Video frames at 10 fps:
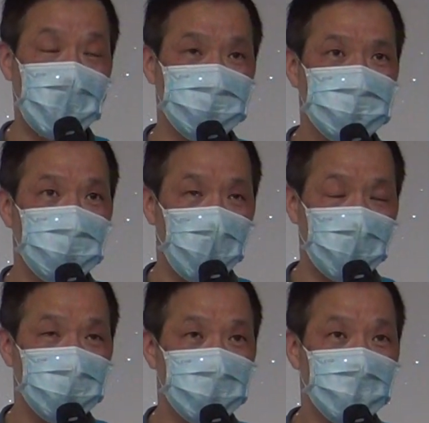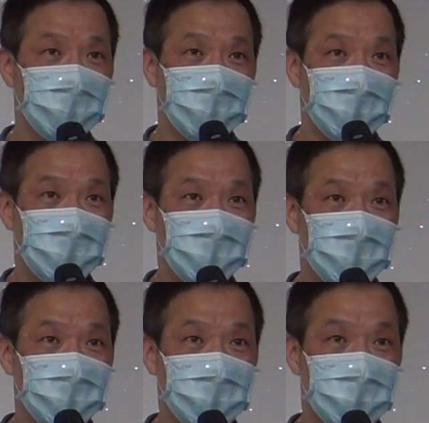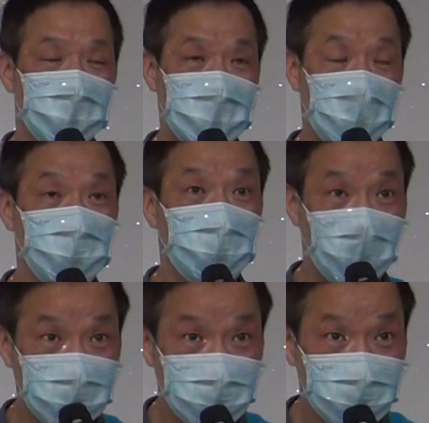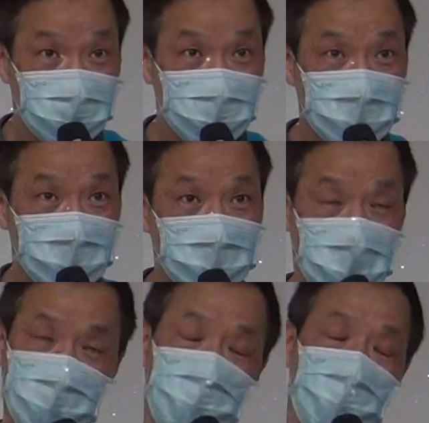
杨玉环，杨玉环。杨